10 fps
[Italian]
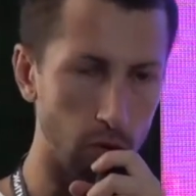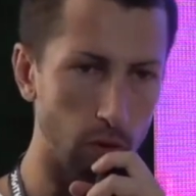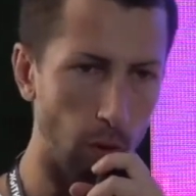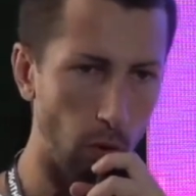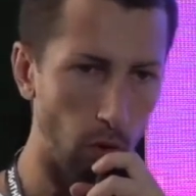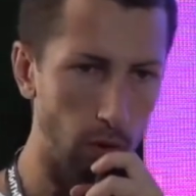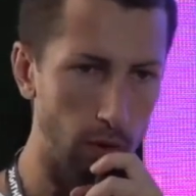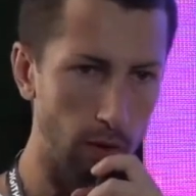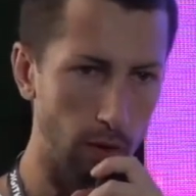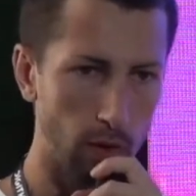
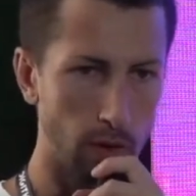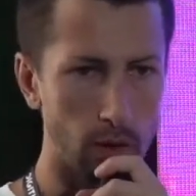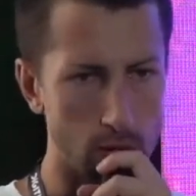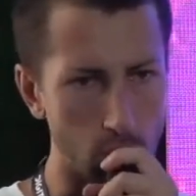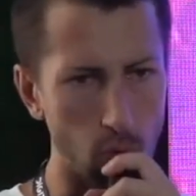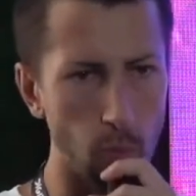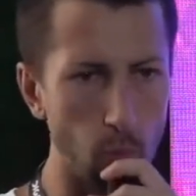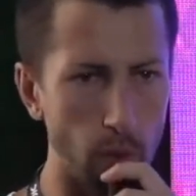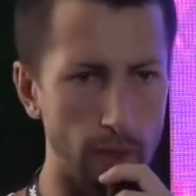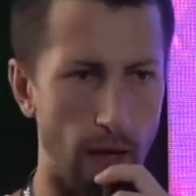download che sono
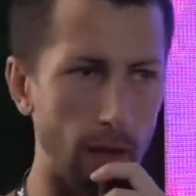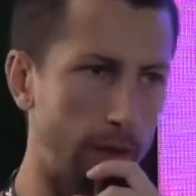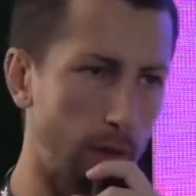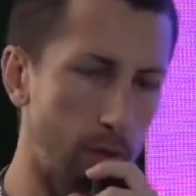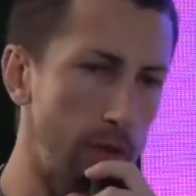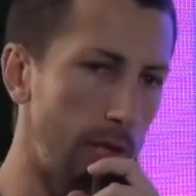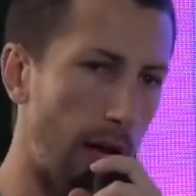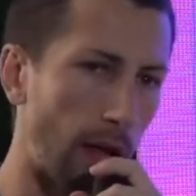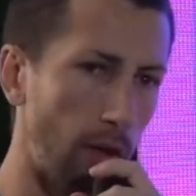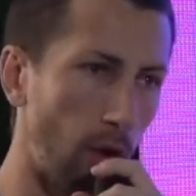comunque tanti
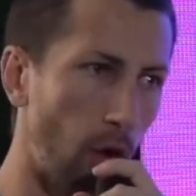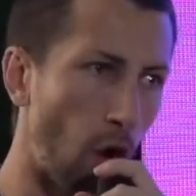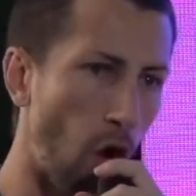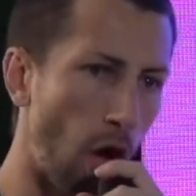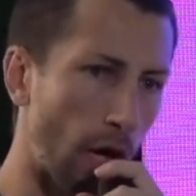considerando